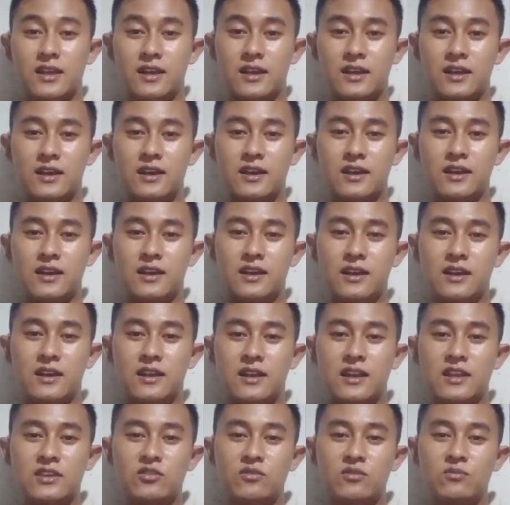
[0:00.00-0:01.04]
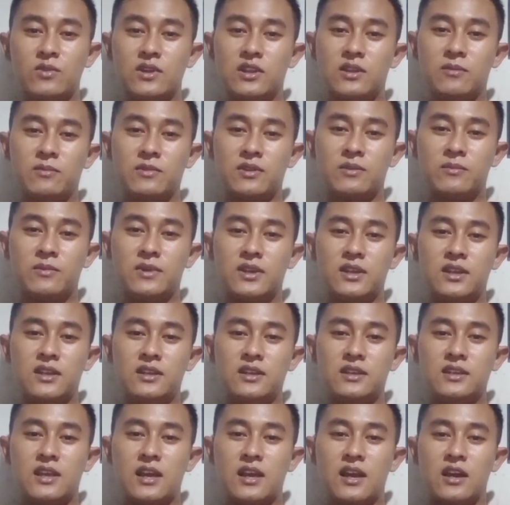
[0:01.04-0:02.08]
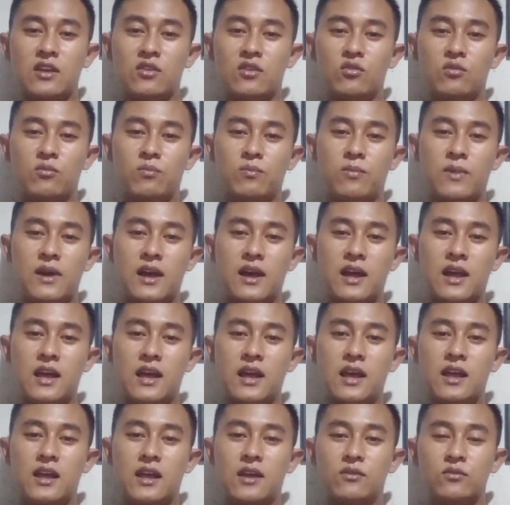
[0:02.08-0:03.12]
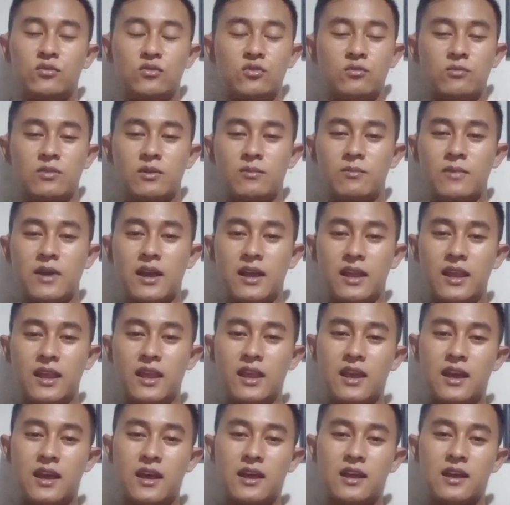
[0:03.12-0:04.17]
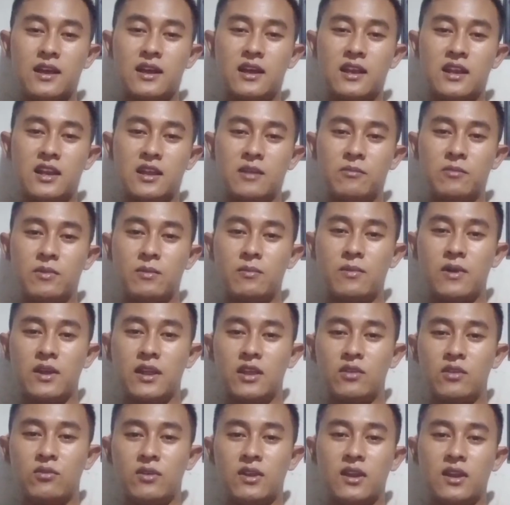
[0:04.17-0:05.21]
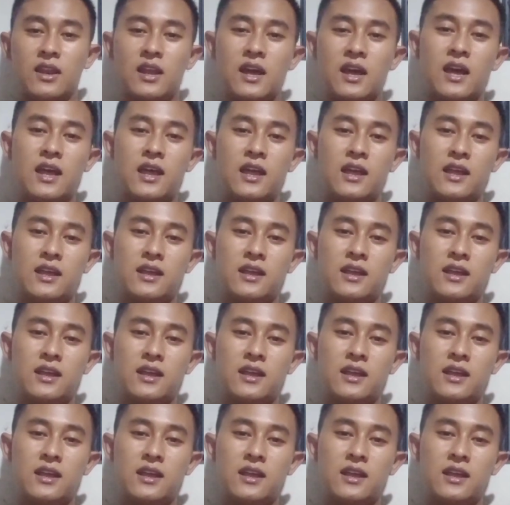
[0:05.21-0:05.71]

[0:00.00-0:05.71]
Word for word: uh, eh, lanjut buat teman-teman jangan lupa untuk berbagi ya karena berbagi itu indah